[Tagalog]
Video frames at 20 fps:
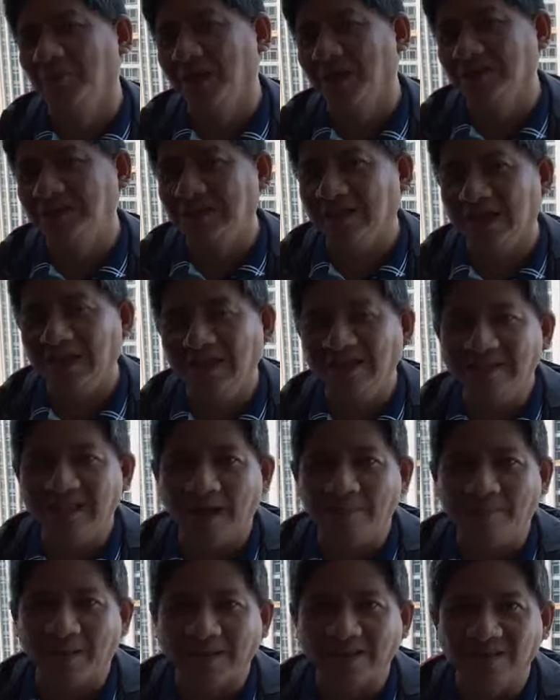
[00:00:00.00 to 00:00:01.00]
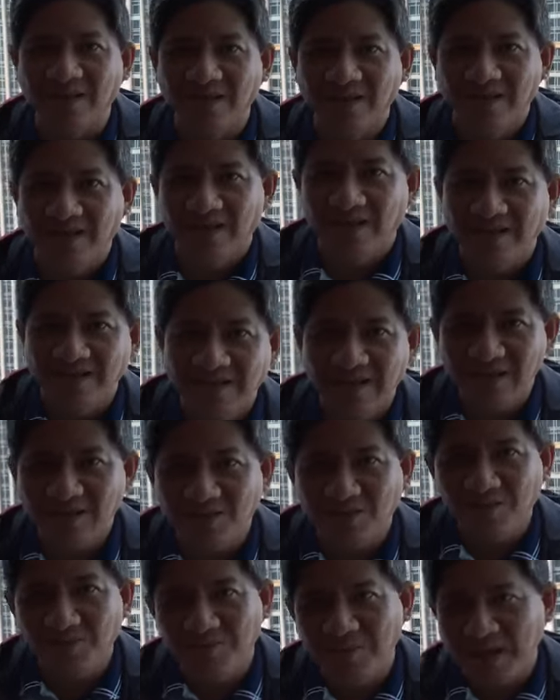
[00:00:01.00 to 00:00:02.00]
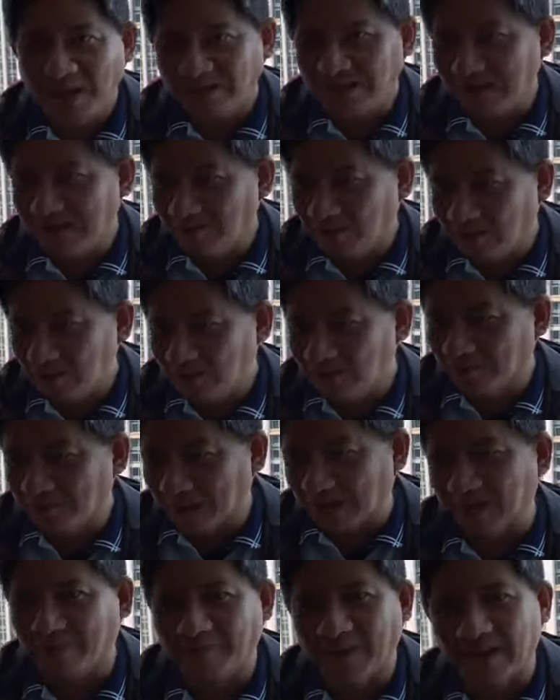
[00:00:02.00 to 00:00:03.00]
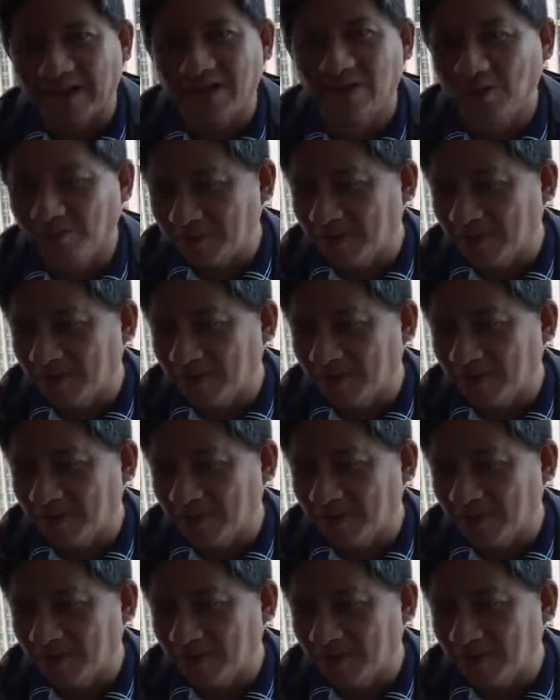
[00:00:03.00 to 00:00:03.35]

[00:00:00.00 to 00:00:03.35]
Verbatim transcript: At saka dapat, hindi yung betting mo yung pare-pareho,